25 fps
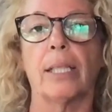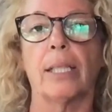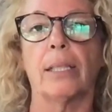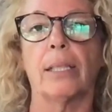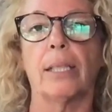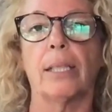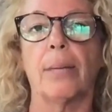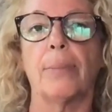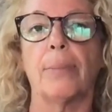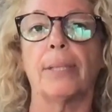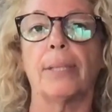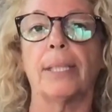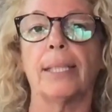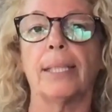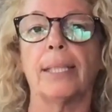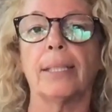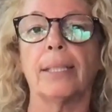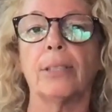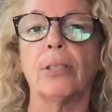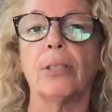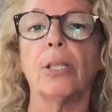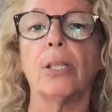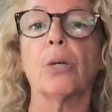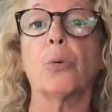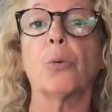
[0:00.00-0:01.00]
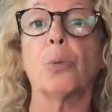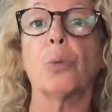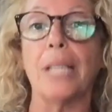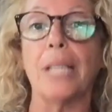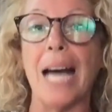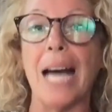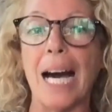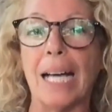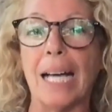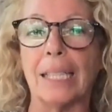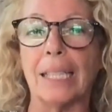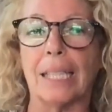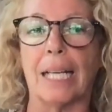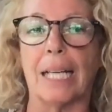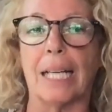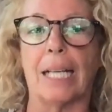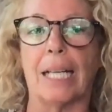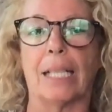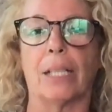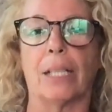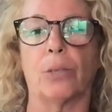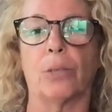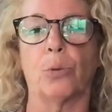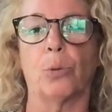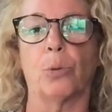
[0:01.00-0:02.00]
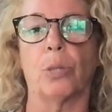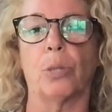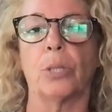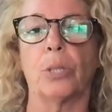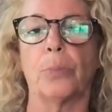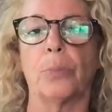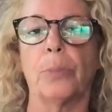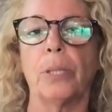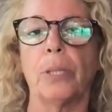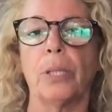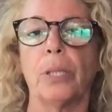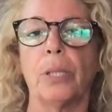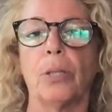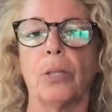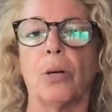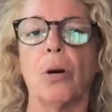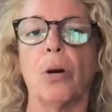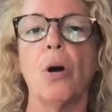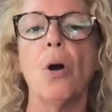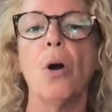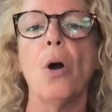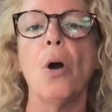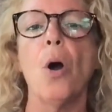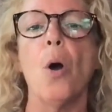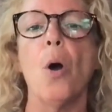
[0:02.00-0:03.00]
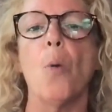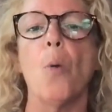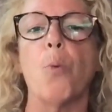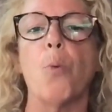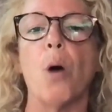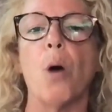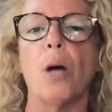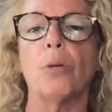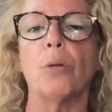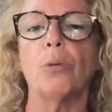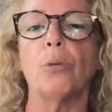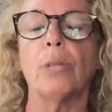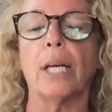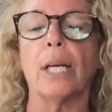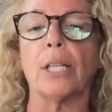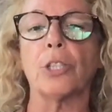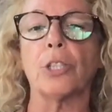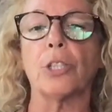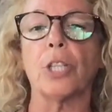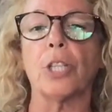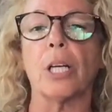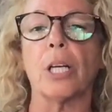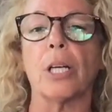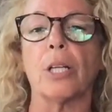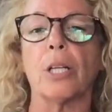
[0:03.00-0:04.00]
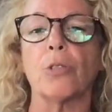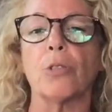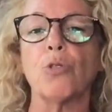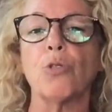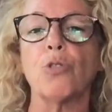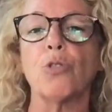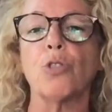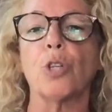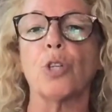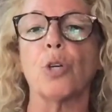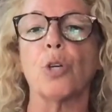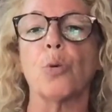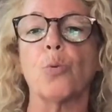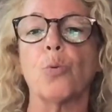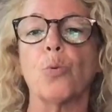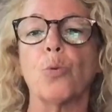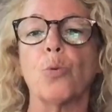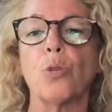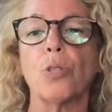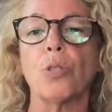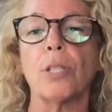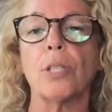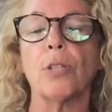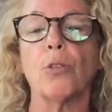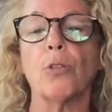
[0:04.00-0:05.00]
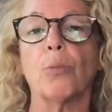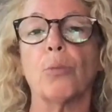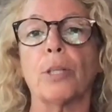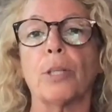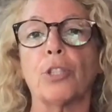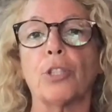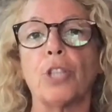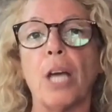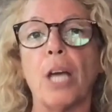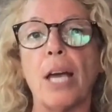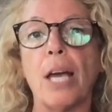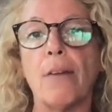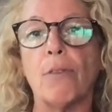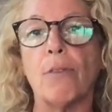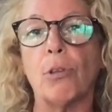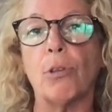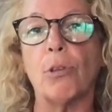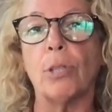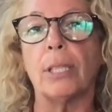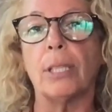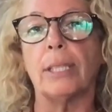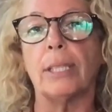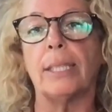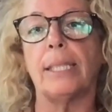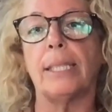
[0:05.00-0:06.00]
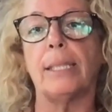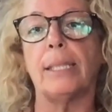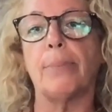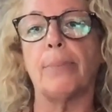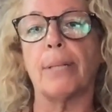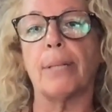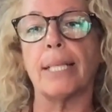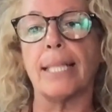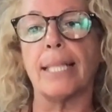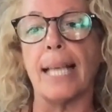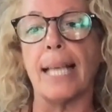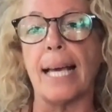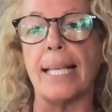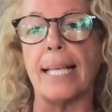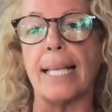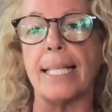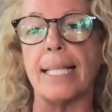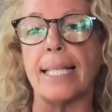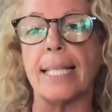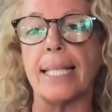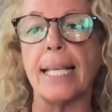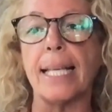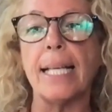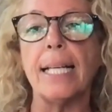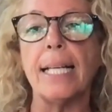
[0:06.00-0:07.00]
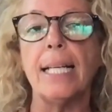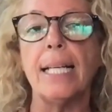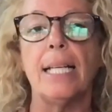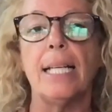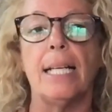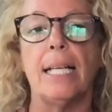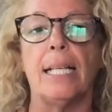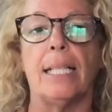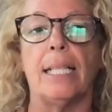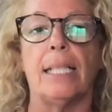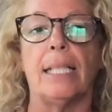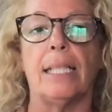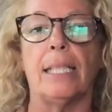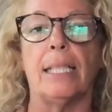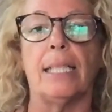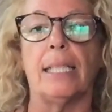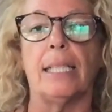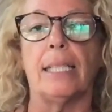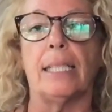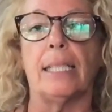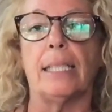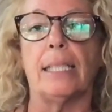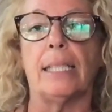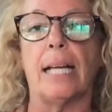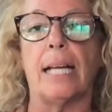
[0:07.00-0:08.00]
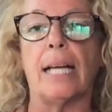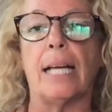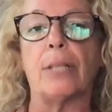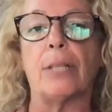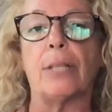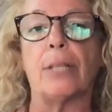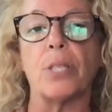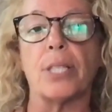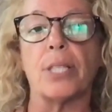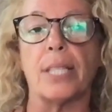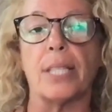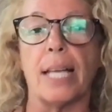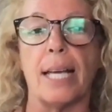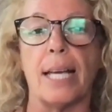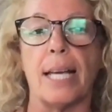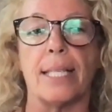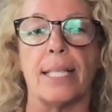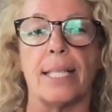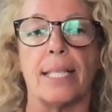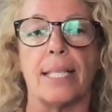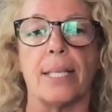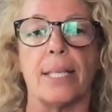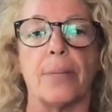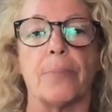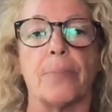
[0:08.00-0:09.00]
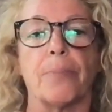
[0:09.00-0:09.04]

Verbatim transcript: La meditazione guidata anche sul respiro può aiutarci a raggiungere uno stato piacevole di presenza eh, a noi stessi,